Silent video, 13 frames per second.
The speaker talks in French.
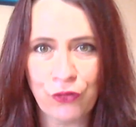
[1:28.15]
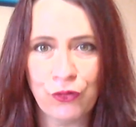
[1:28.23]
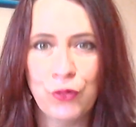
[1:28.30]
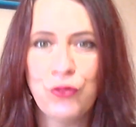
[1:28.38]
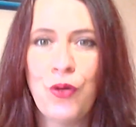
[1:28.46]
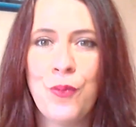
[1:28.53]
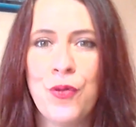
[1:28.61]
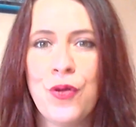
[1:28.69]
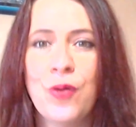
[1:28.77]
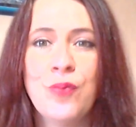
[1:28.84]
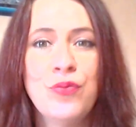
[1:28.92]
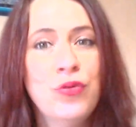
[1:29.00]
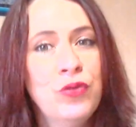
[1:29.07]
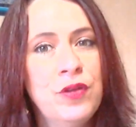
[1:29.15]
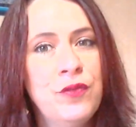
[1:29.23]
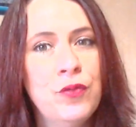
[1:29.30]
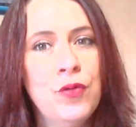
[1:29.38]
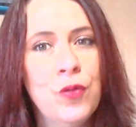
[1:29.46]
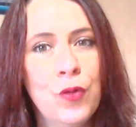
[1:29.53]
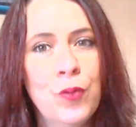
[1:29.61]
le tome 1,
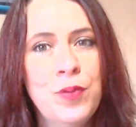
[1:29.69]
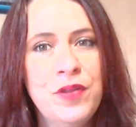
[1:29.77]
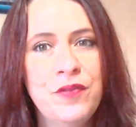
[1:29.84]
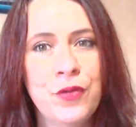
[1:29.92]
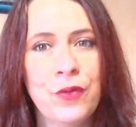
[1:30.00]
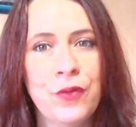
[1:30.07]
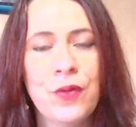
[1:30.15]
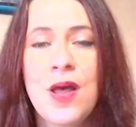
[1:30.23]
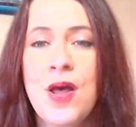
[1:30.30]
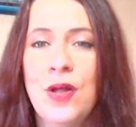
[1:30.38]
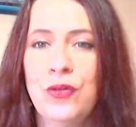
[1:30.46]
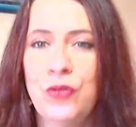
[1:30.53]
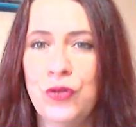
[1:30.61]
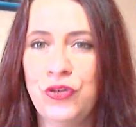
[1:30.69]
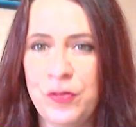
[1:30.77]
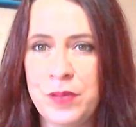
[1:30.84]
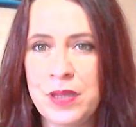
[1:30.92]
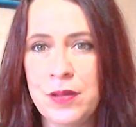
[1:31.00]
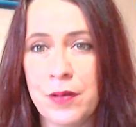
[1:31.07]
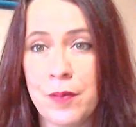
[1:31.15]
Beautiful Oblivion de
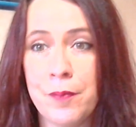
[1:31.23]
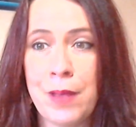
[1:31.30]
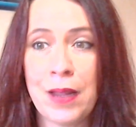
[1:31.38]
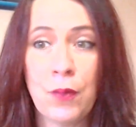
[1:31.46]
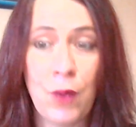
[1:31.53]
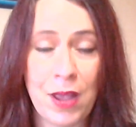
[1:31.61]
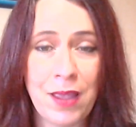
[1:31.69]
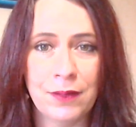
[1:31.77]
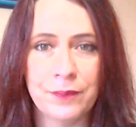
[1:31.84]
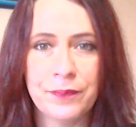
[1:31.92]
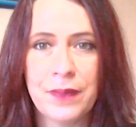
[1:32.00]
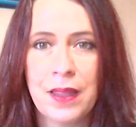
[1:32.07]
Jamie Maguire.